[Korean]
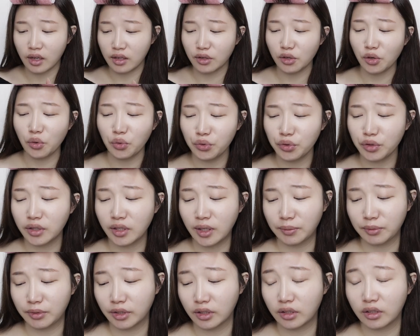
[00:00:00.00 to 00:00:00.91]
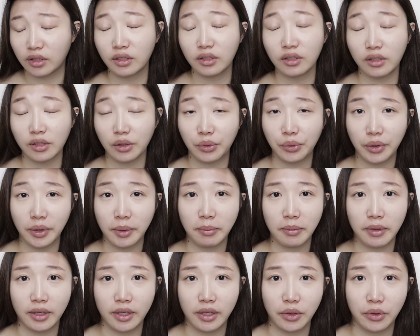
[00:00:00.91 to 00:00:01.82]
그래서 오늘 아무튼 진짜
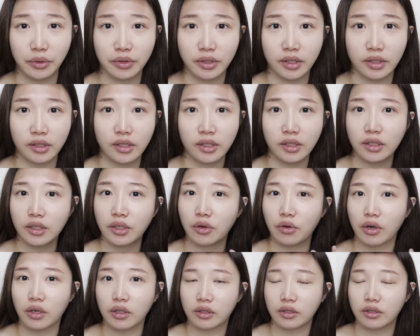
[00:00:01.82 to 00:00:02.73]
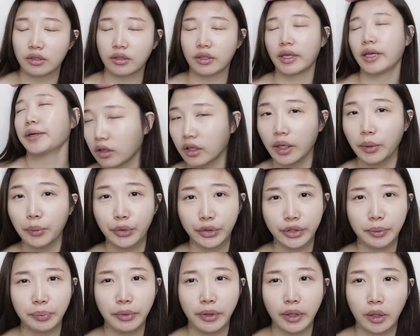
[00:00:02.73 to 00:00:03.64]
오랜만에 영상 찍는 것 같은데 그냥 뭐
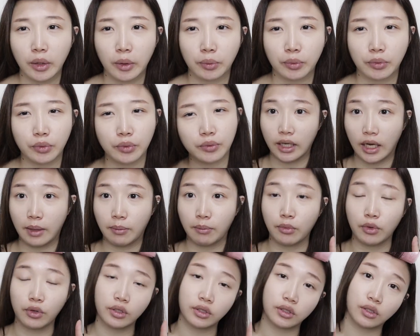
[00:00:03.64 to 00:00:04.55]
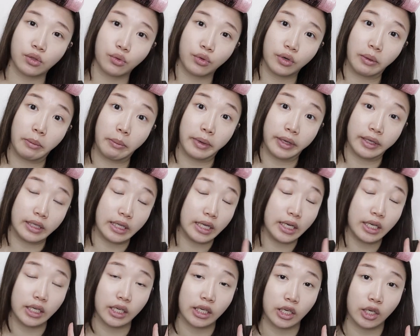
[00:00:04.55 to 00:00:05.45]
특별한 거 없고 그냥 앞머리 진짜 오랜만에
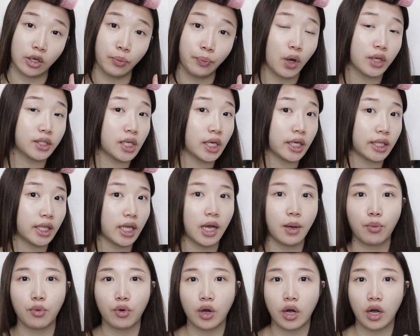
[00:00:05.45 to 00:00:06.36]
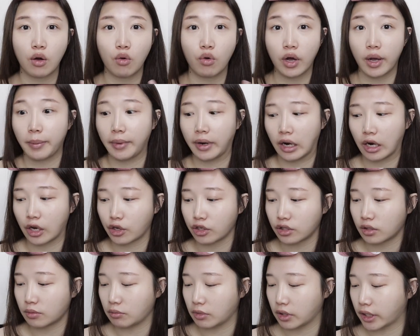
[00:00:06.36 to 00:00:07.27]
내린 기념 화장이나 해볼까 하고 카메라를
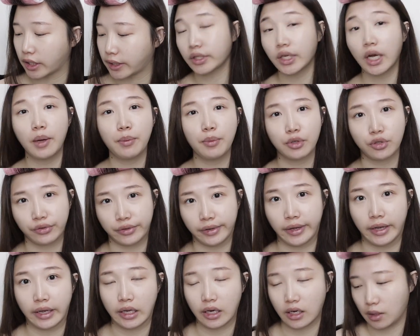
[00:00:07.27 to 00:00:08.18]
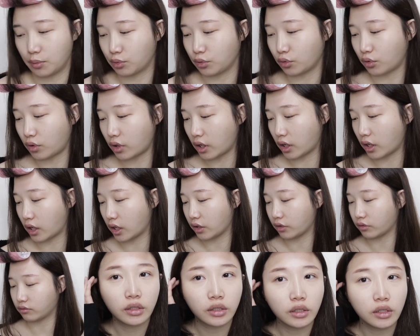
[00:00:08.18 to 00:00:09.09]
켰습니다. 화장하면서 그냥 얘기를 해보도록 할게요.
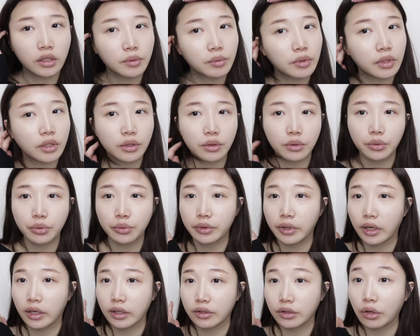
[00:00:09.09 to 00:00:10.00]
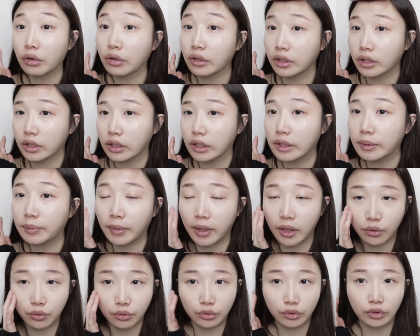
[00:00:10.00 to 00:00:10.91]
지금 기초랑
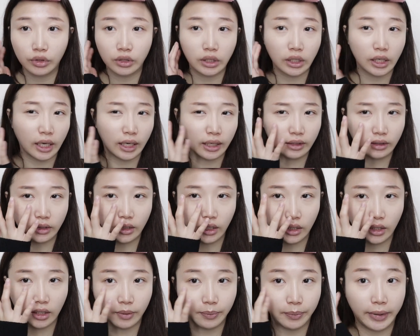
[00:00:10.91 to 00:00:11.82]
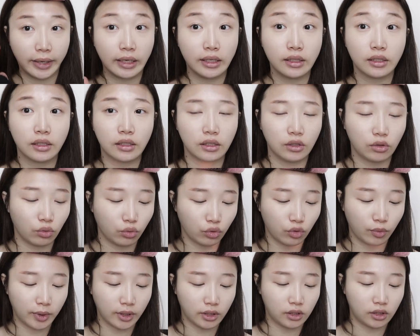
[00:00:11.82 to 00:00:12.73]
선크림하고 이제 간단한 베이스
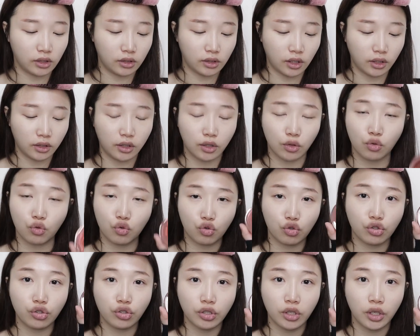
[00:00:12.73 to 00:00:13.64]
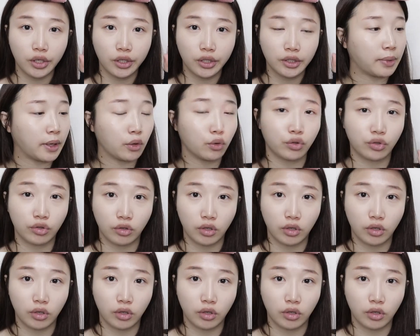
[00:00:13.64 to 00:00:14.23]
정도 마친 상태고 쿠션 바로